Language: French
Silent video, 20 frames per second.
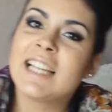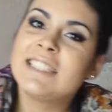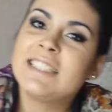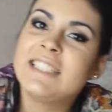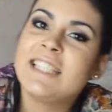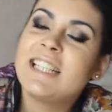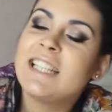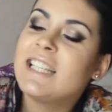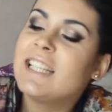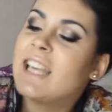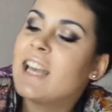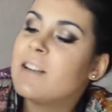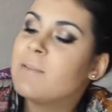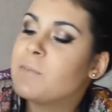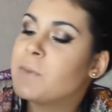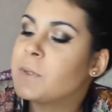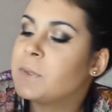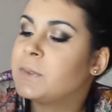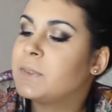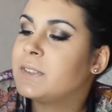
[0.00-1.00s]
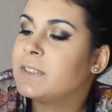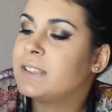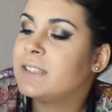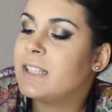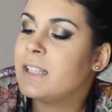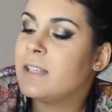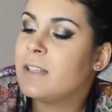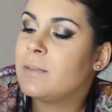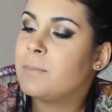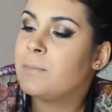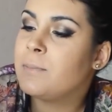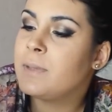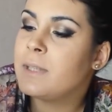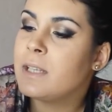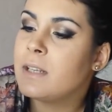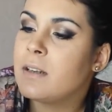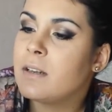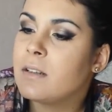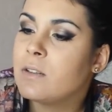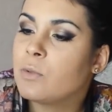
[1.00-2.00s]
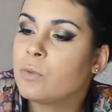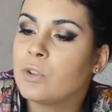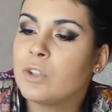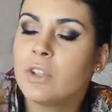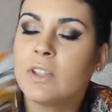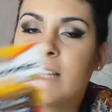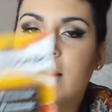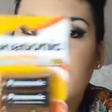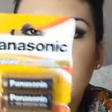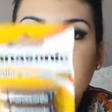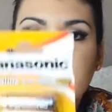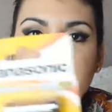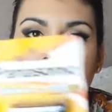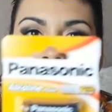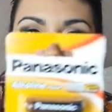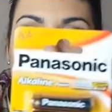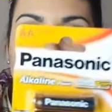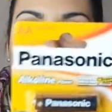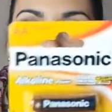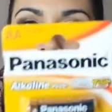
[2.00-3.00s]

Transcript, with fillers: racheté également des piles, donc il y en a 4 de la